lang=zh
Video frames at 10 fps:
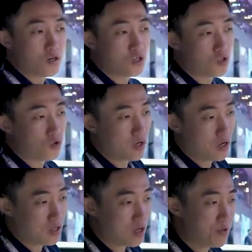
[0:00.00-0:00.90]
至于动力
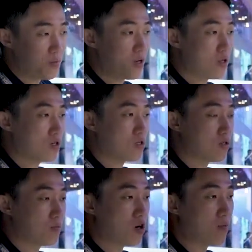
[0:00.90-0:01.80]
啊，它匹配的
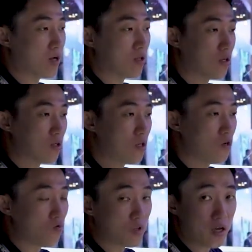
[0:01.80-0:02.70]
是宝马的第
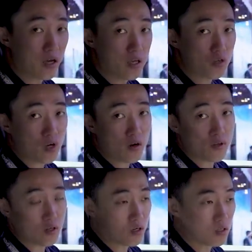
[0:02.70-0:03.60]
五代 eDrive
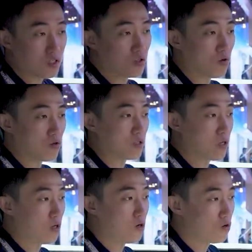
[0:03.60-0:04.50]
的这个系统，
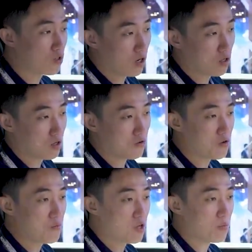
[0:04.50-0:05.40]
前后桥呢
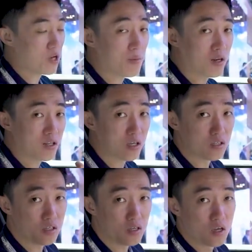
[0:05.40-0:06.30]
分别备了
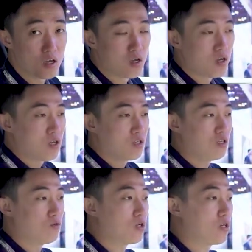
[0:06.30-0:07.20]
电机，
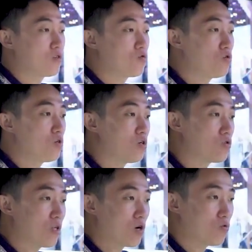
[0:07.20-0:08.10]
系统的一个综合
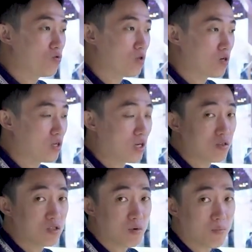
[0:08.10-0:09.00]
最大功率呢可以达
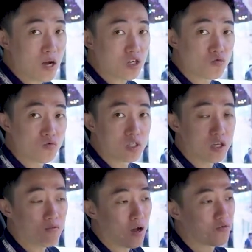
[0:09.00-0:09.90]
到四百八十五
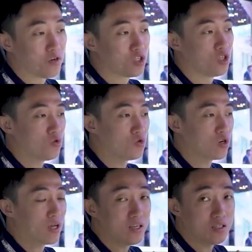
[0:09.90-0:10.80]
千瓦，峰值扭矩
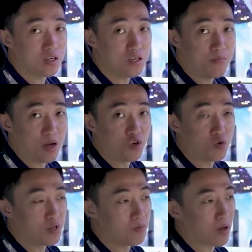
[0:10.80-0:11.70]
高达一千一百牛
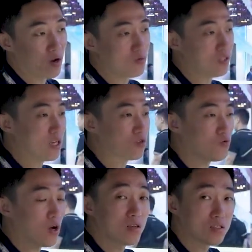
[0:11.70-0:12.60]
米，百公里加速
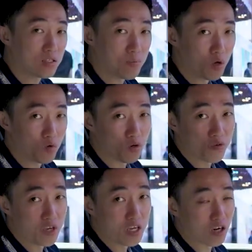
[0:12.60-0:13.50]
啊三秒多，
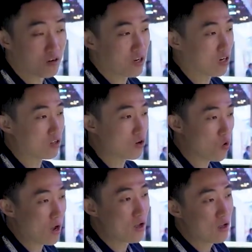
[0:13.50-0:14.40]
非常非常的快，